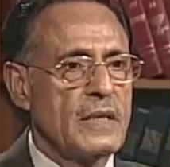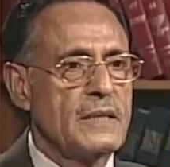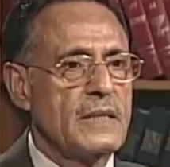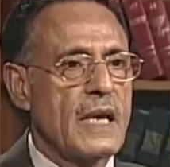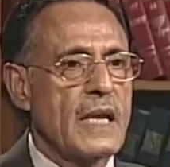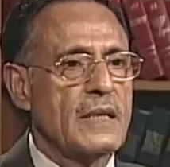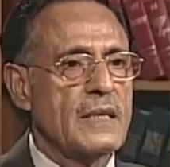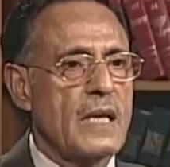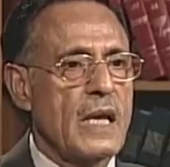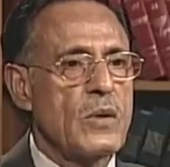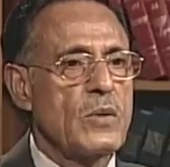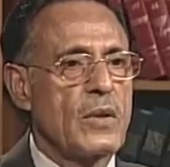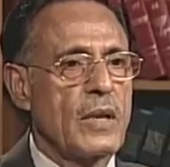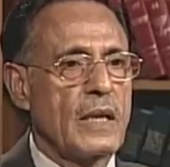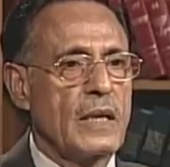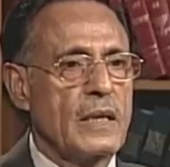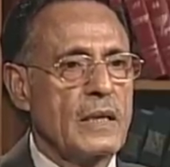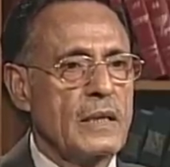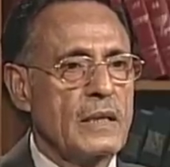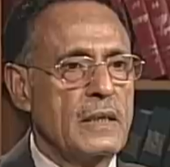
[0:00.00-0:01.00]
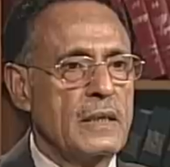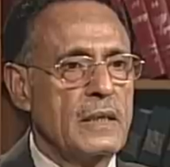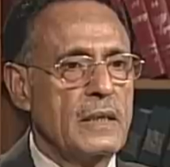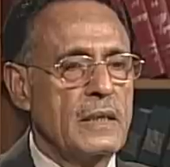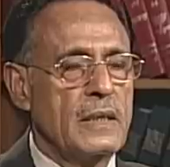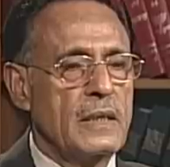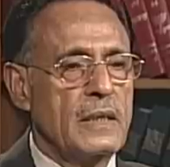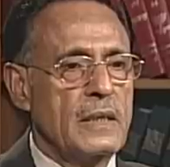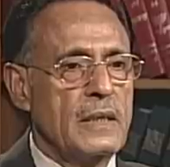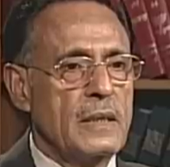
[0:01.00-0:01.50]
যার কারণে
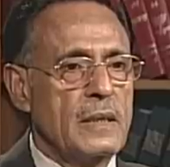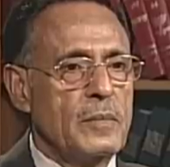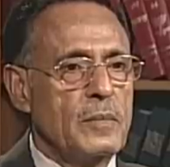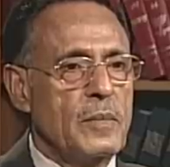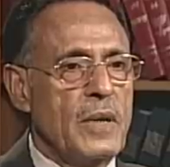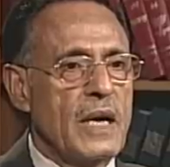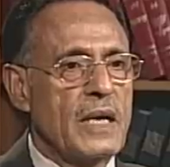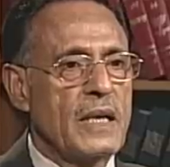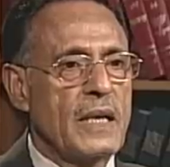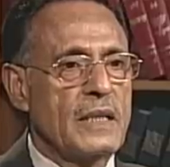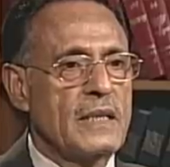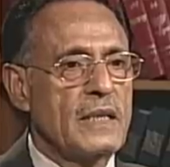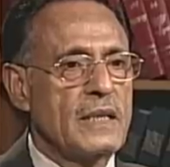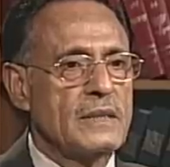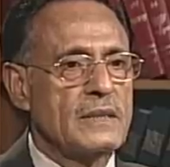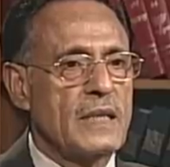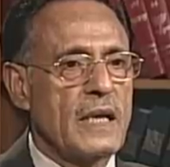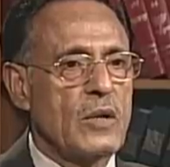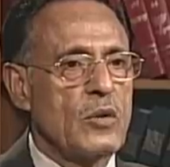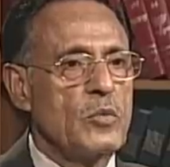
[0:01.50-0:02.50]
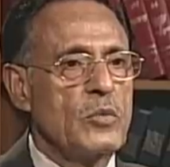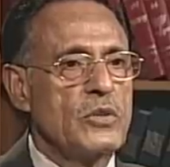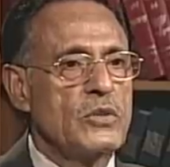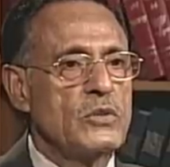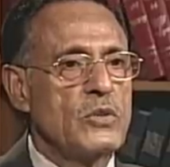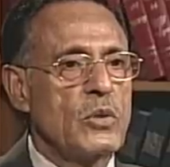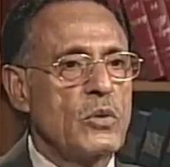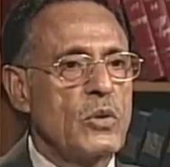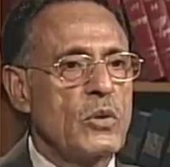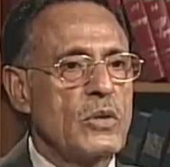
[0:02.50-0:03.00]
বাংলাদেশ তার
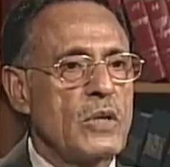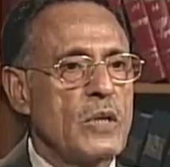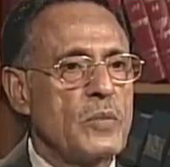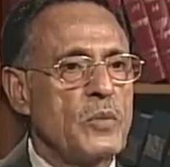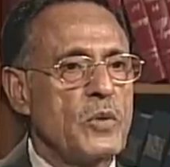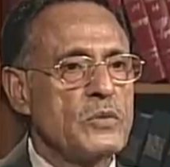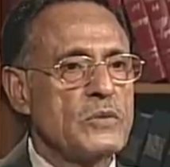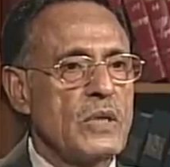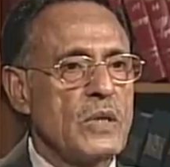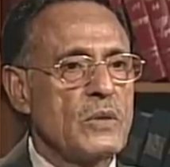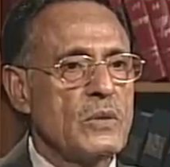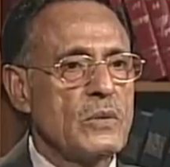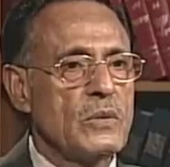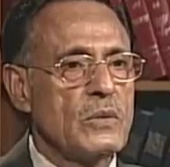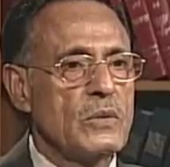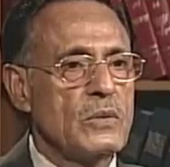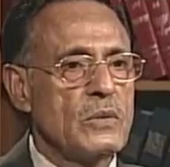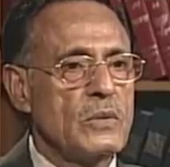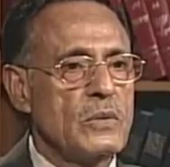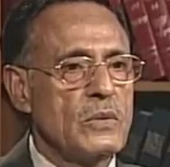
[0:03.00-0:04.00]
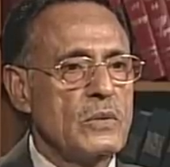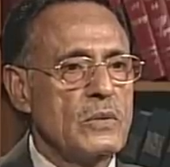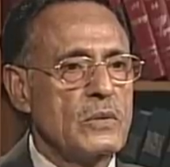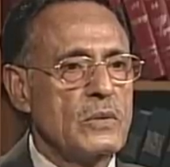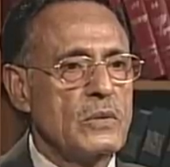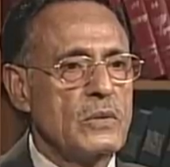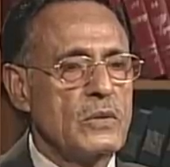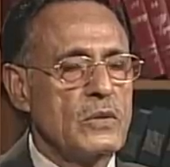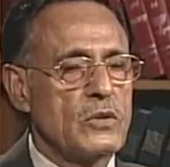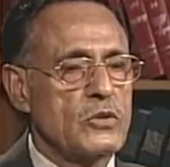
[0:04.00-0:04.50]
অভিষ্ট লক্ষ্যে পৌঁছানো
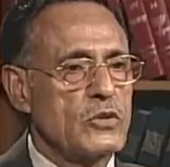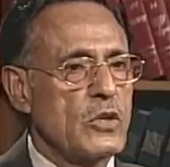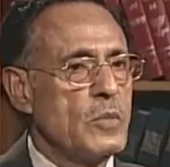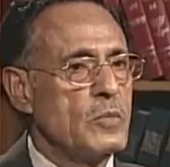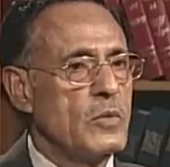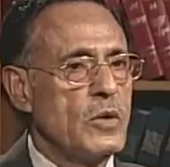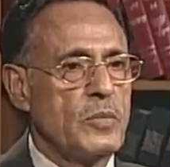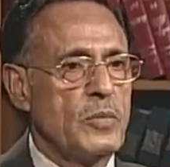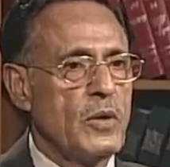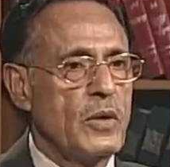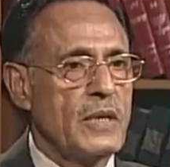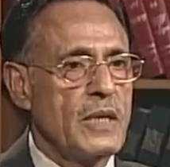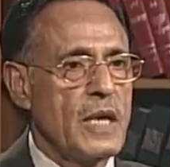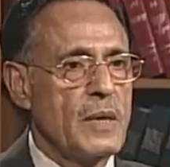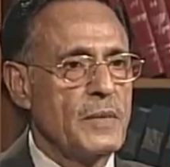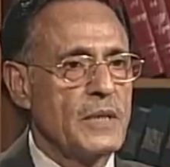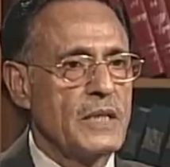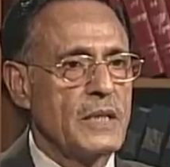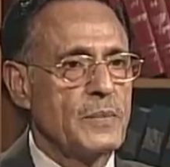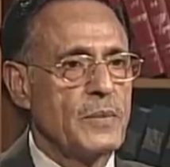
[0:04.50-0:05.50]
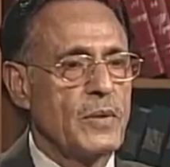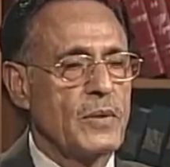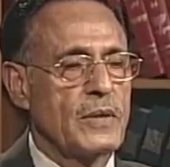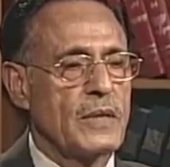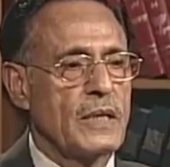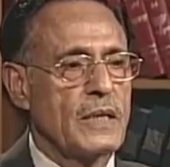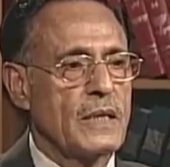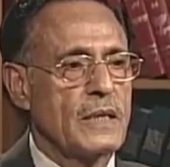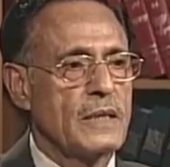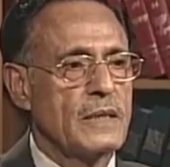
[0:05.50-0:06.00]
সম্ভব হয়নি আমাদের
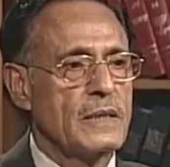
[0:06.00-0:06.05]
পক্ষে